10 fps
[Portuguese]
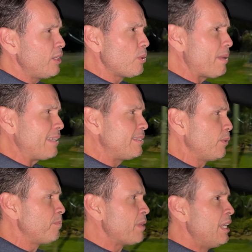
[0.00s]
E no
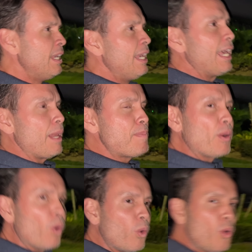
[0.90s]
Brasil, ela
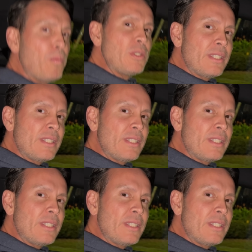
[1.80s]
pegou grupos